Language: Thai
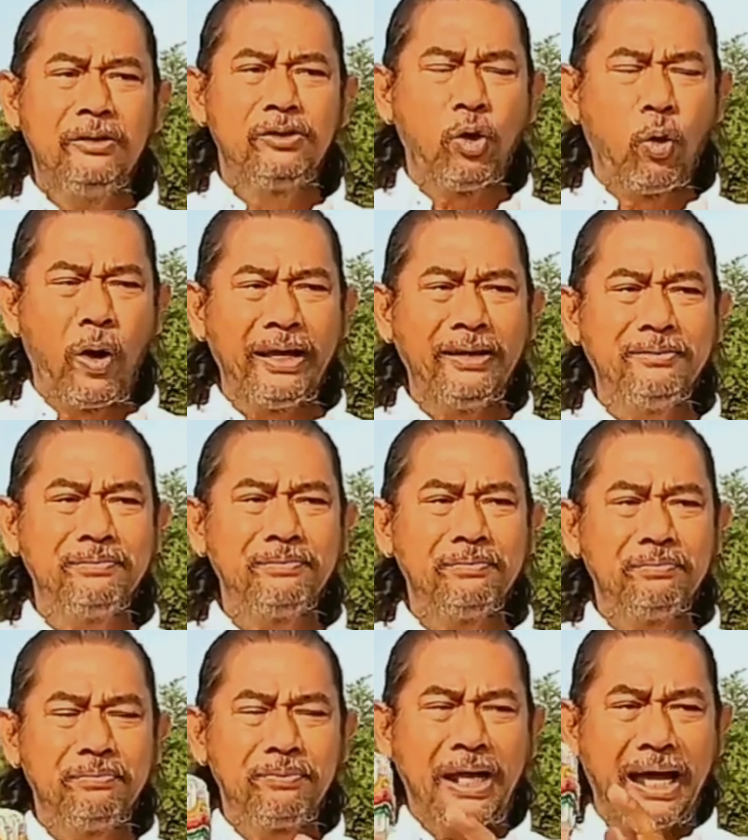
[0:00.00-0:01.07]
ส่วน
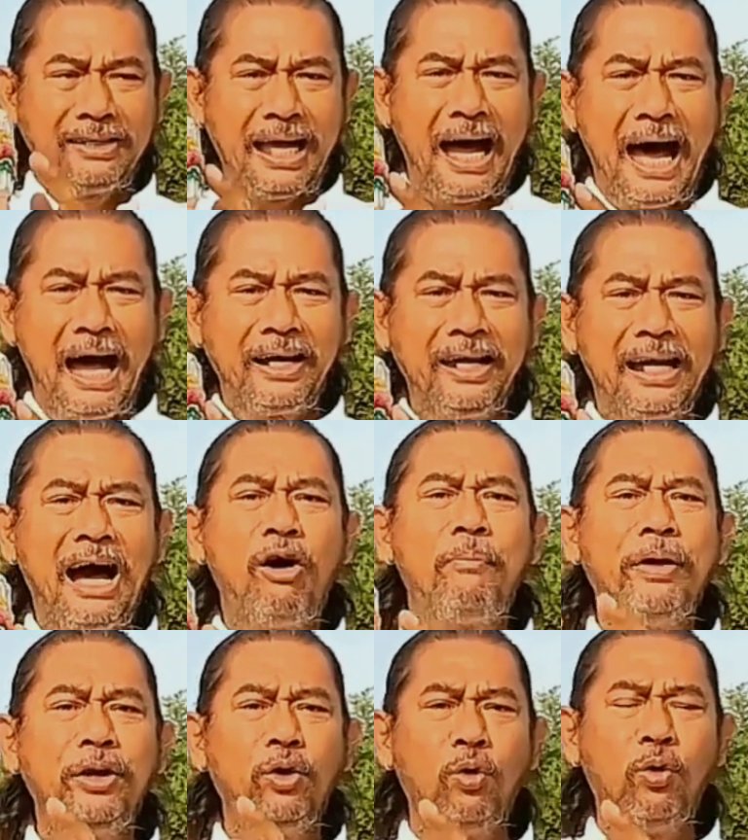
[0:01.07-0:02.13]
กระถางนี่เข้าไป
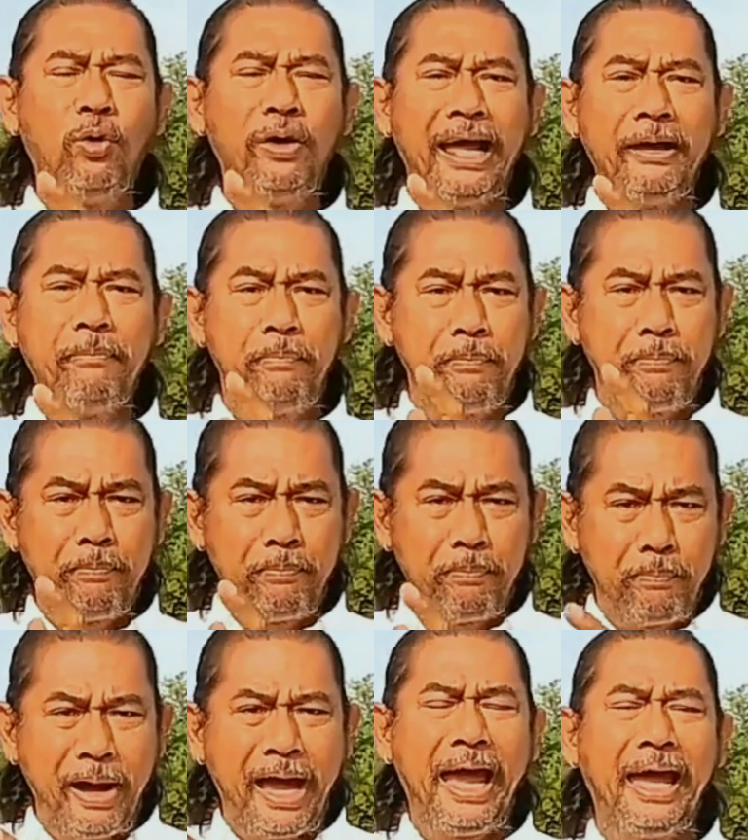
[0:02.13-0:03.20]
ดูใน
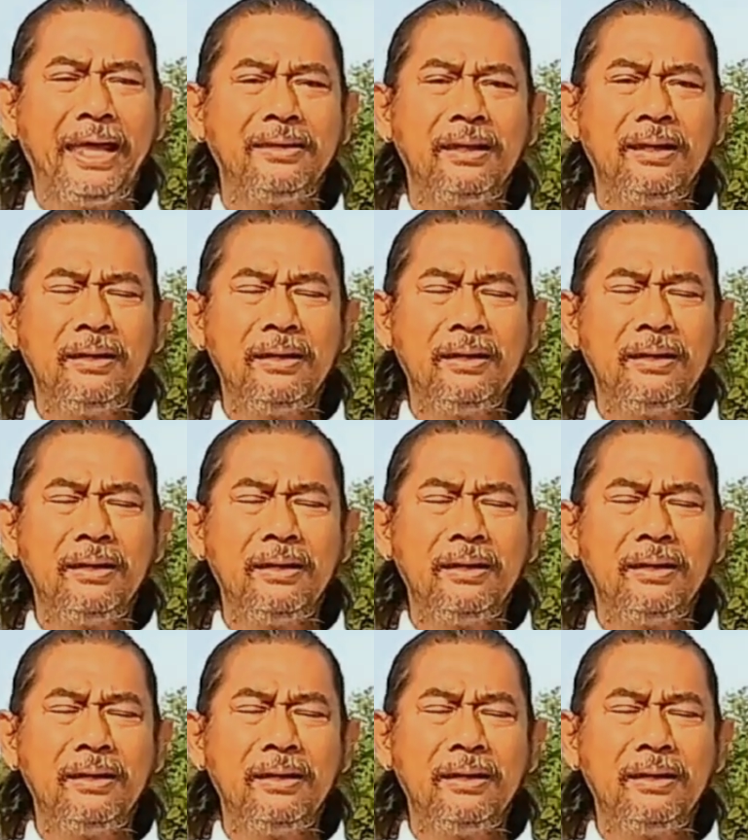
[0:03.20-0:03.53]
เพจ